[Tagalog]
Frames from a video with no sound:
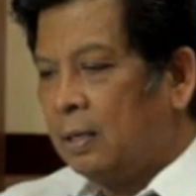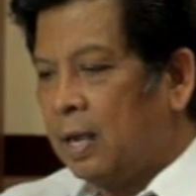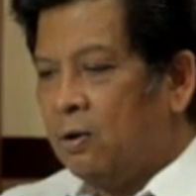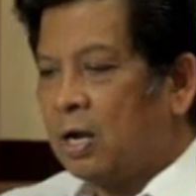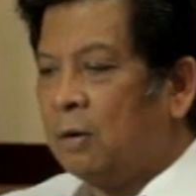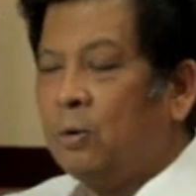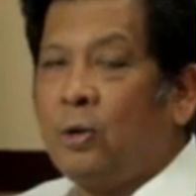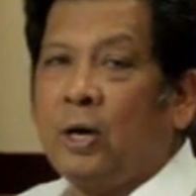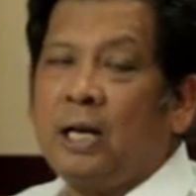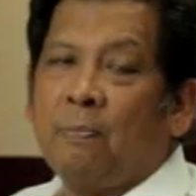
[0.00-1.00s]
Anong
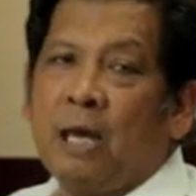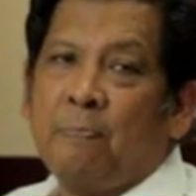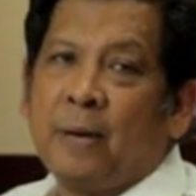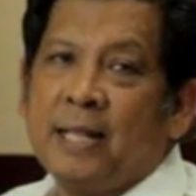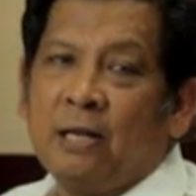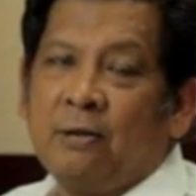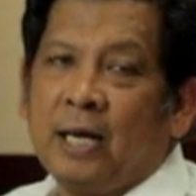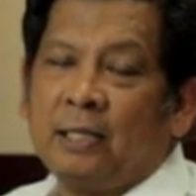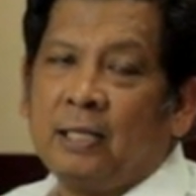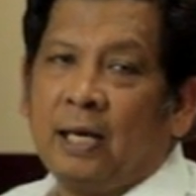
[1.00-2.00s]
kabuluhan na maipanalo
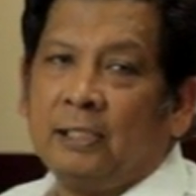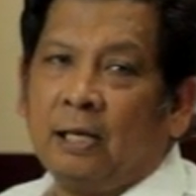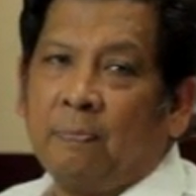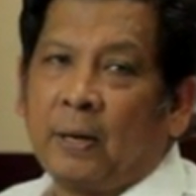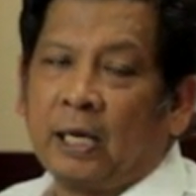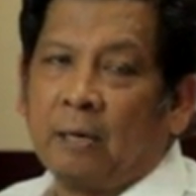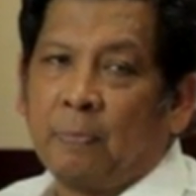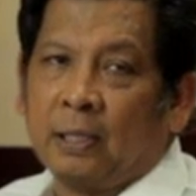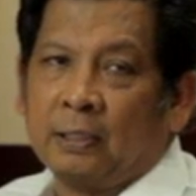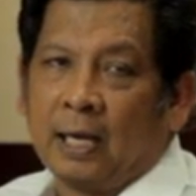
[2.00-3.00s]
natin ang isang
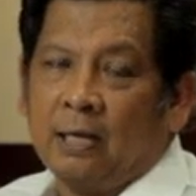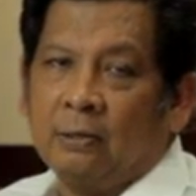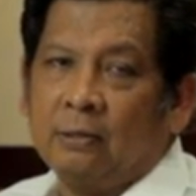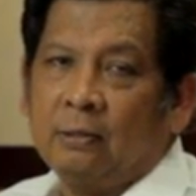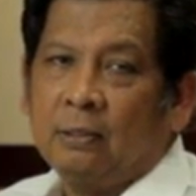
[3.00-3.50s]
pakikipagtalo